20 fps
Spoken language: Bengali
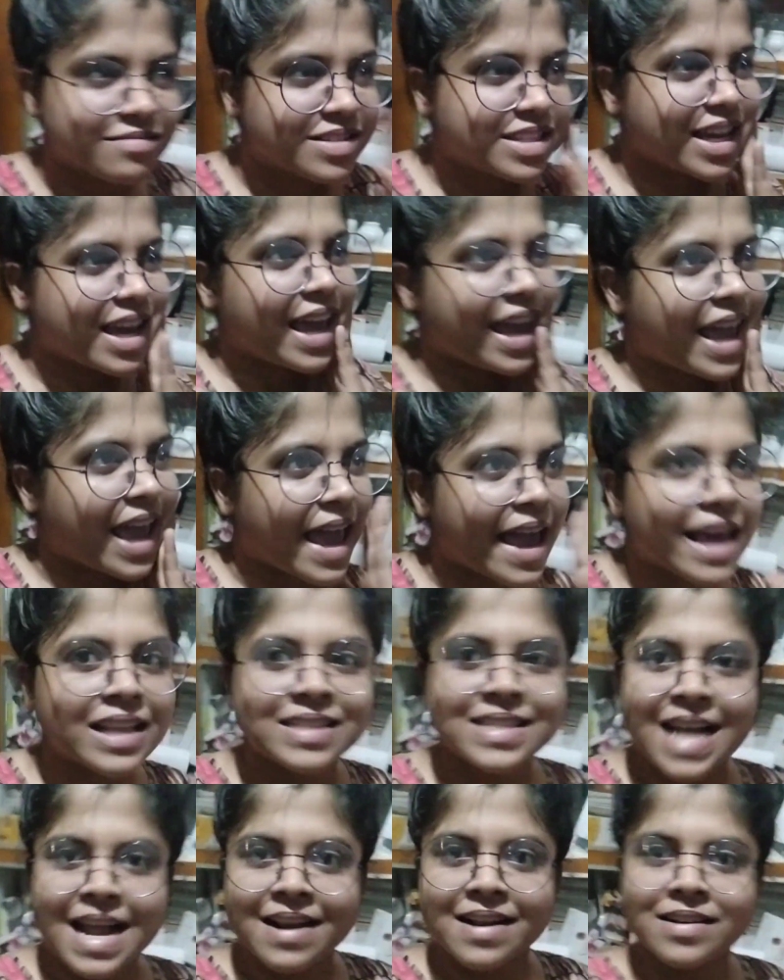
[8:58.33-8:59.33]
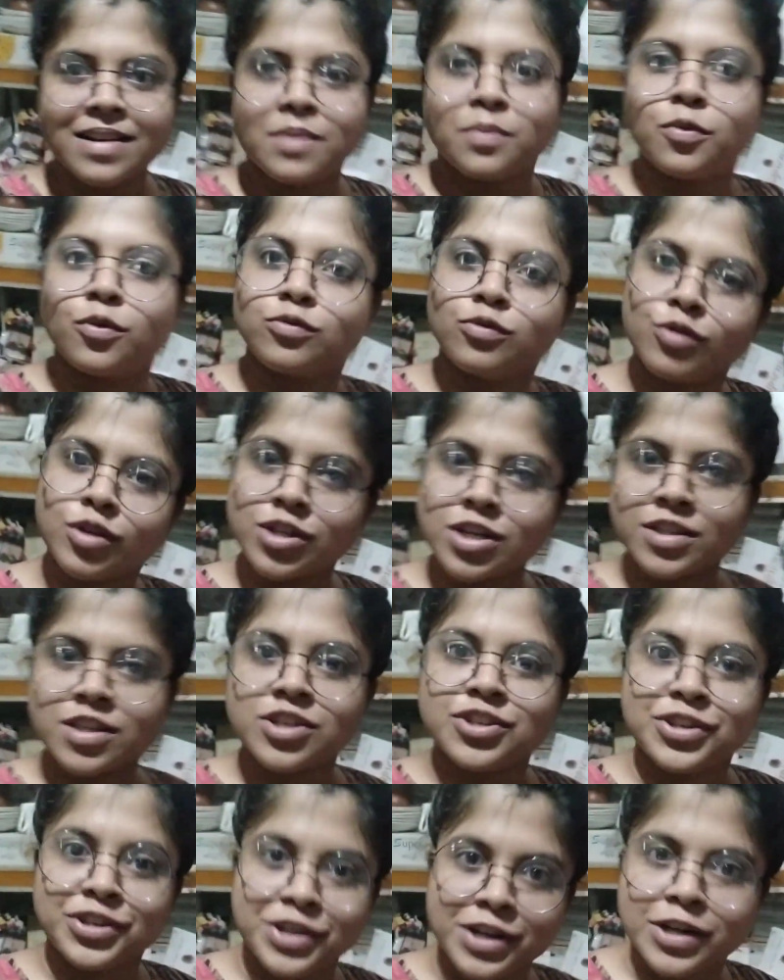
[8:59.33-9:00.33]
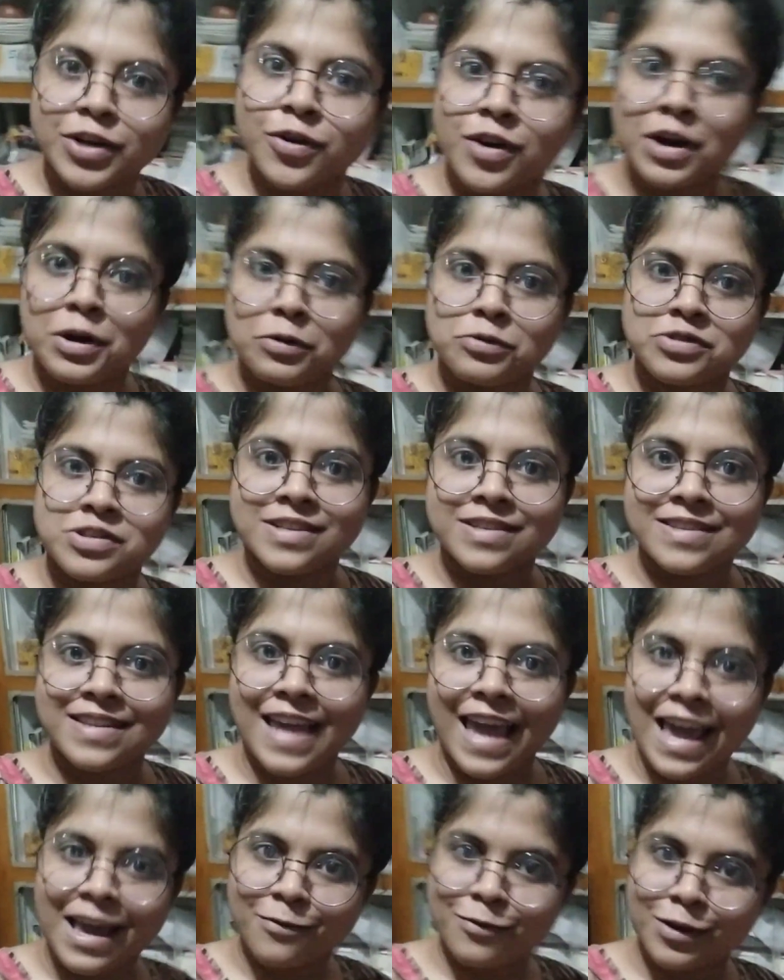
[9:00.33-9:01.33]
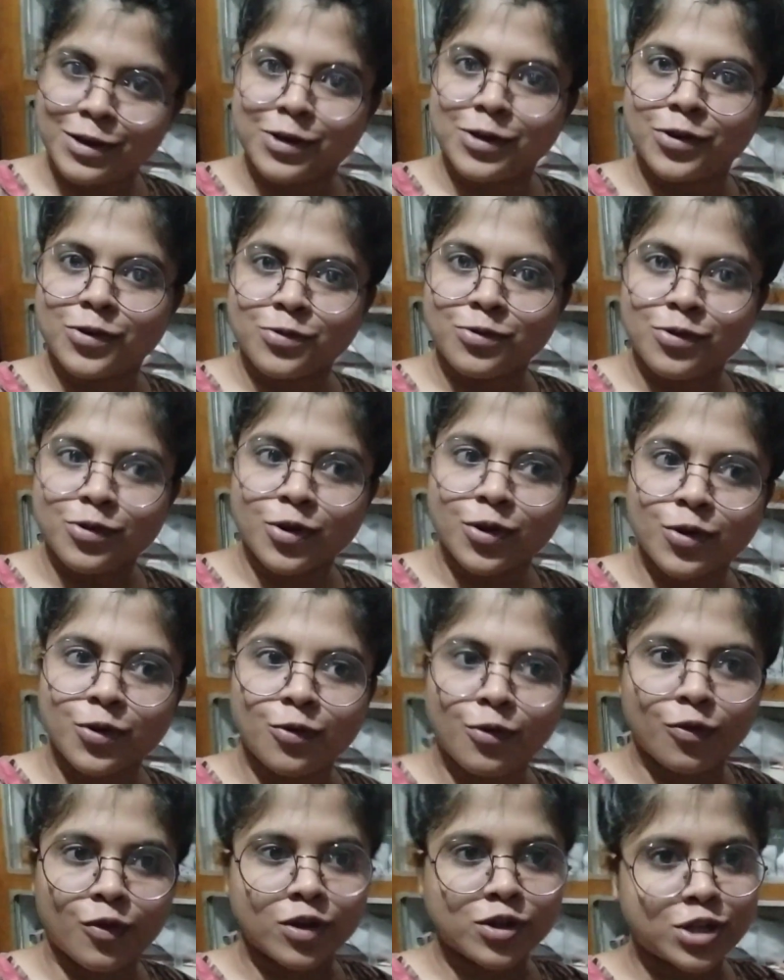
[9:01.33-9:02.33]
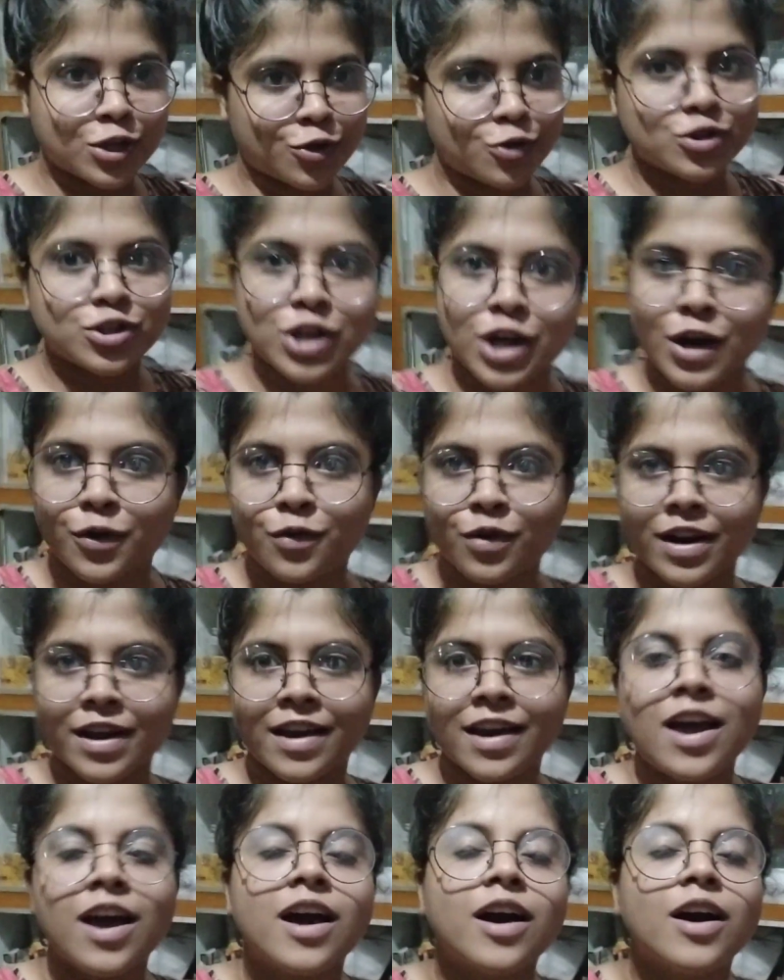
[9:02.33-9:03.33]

যে এই চ্যানেলটা বন্ধুদের সাথে শেয়ার করা উচিত এই ভিডিওগুলো ওদের সাথে শেয়ার করে